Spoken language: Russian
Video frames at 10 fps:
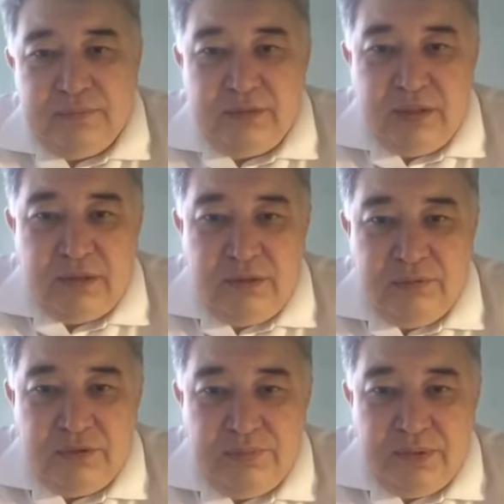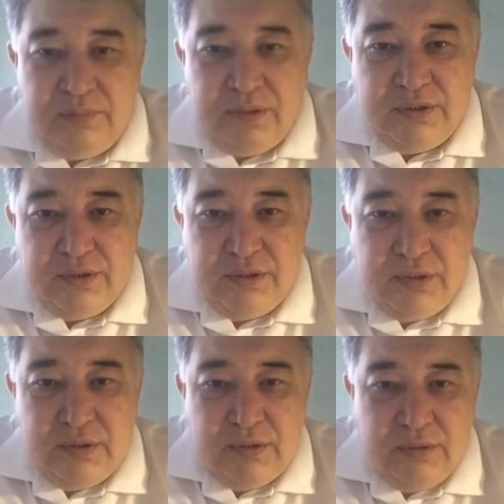Так, не успел
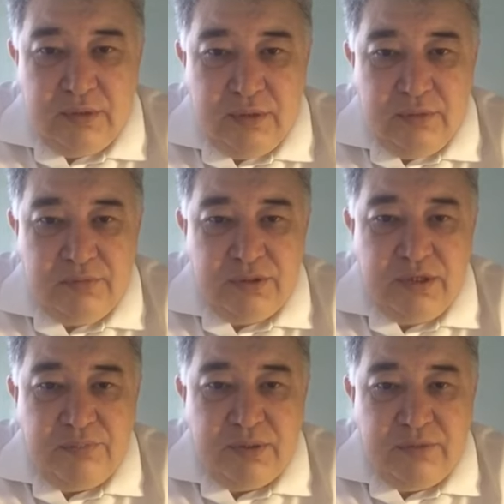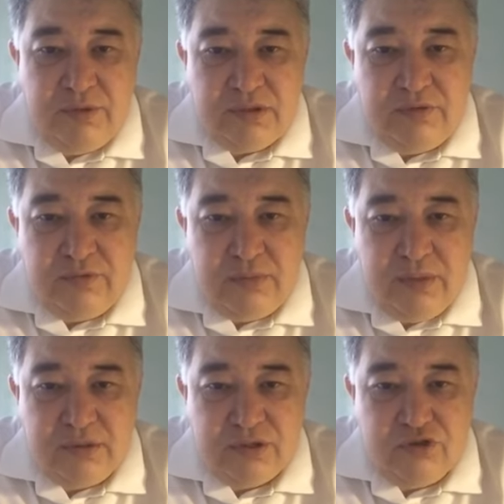прочитать. В сети появилась
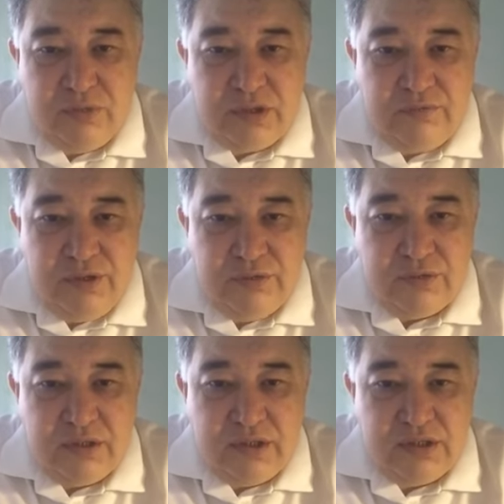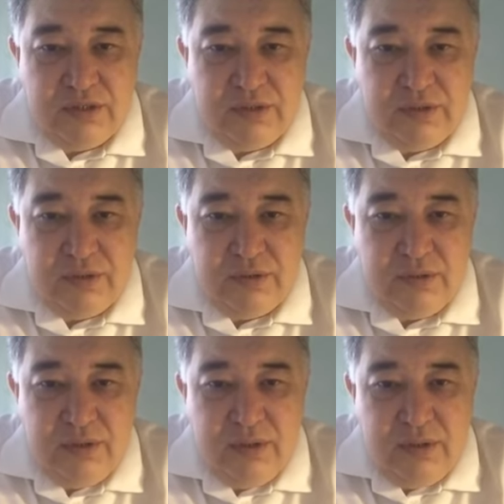информация, что в Москву едут заражения...
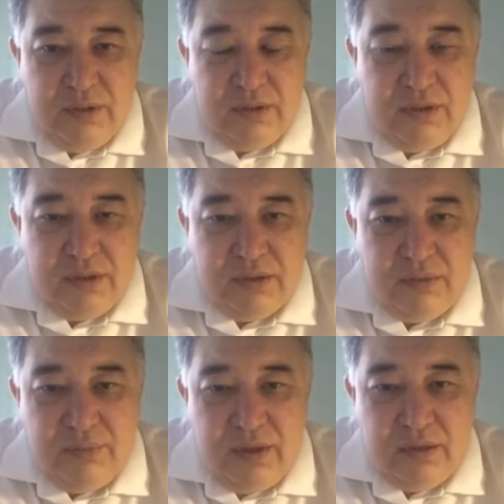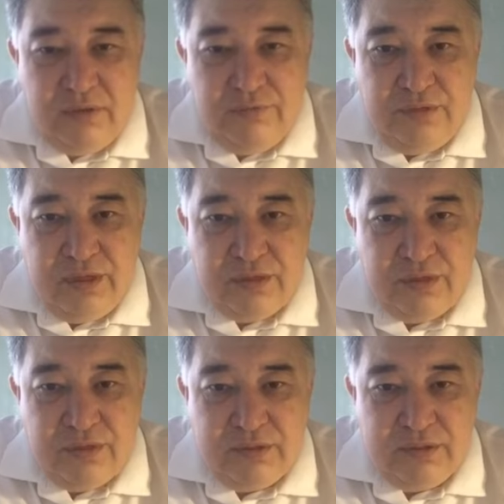Нет, это бред и фейк.
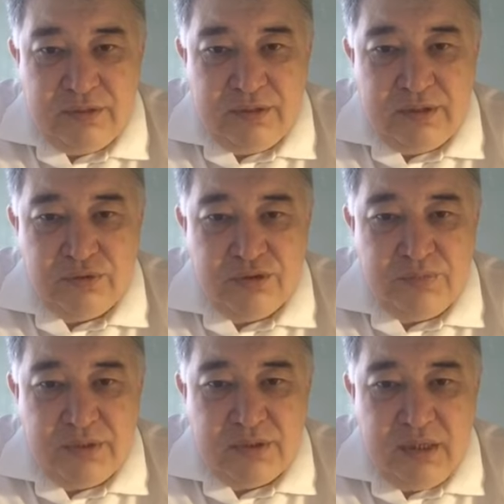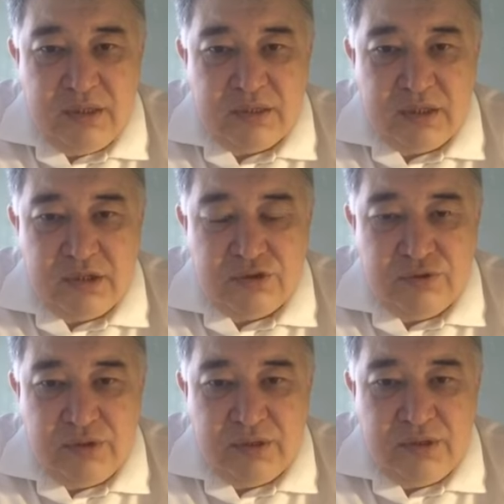Никто специально
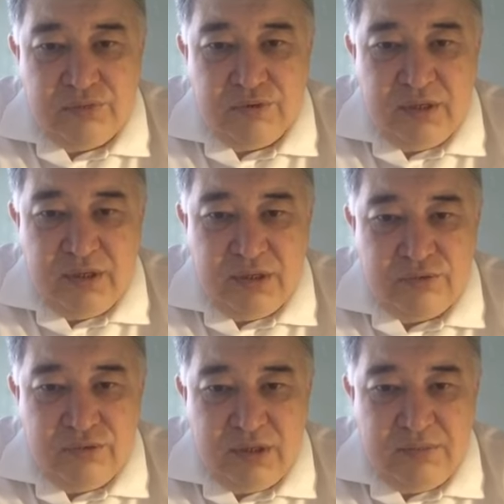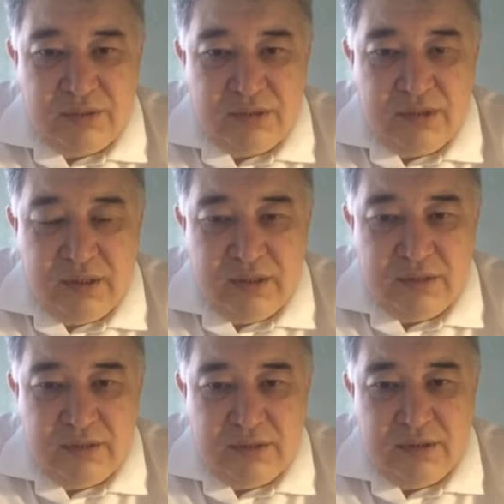зараженных никуда ниоткуда не посылает.